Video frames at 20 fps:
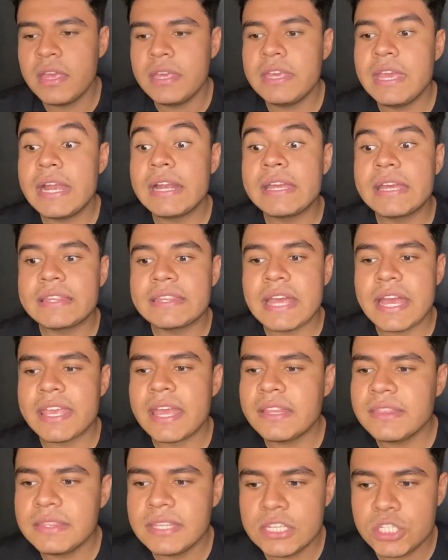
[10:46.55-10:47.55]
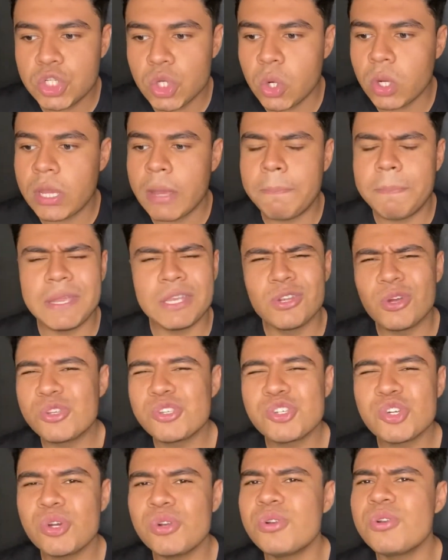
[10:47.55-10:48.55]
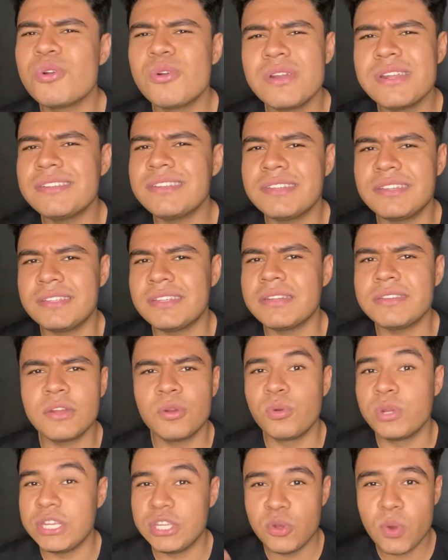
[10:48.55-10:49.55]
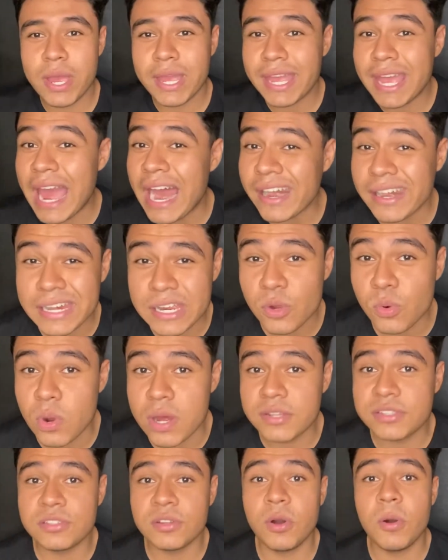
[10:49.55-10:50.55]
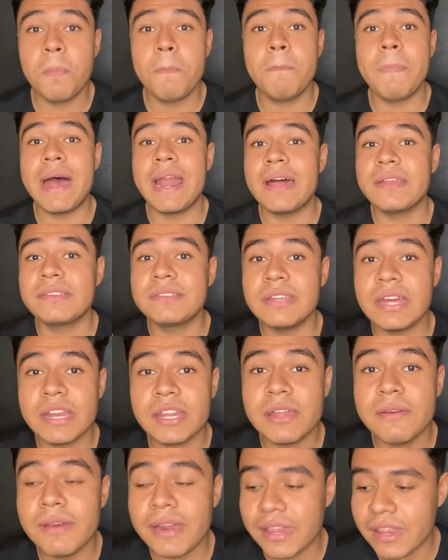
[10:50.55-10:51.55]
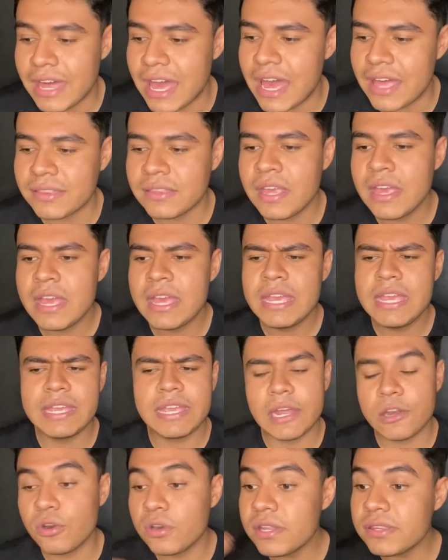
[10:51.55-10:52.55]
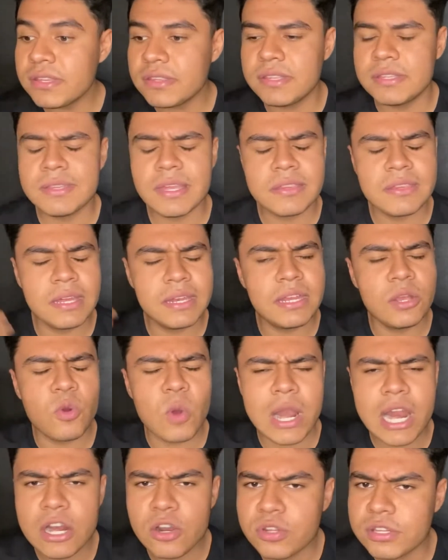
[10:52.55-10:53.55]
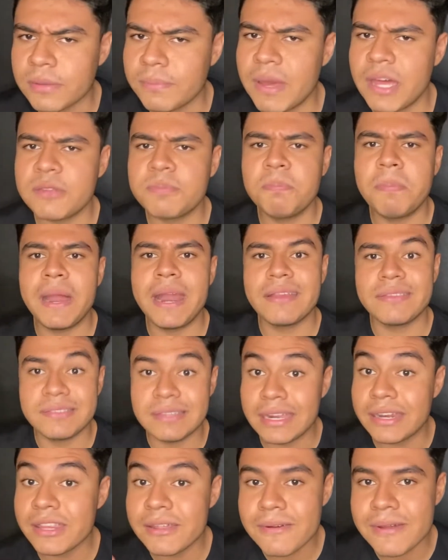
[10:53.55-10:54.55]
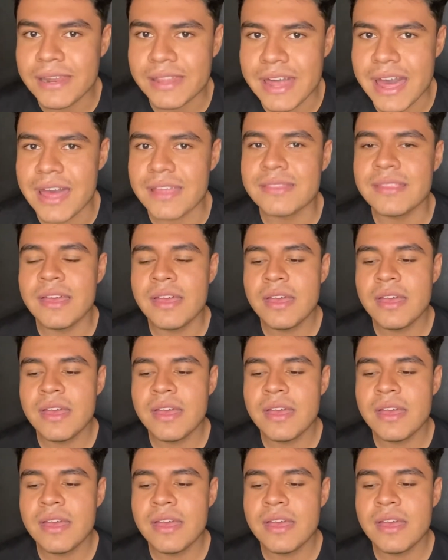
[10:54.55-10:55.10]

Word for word: y el que te hayan dicho que Pinoncho no necesita ser un niño de carne y hueso para ser de verdad y que no necesita ser igual a los demás para ser de verdad,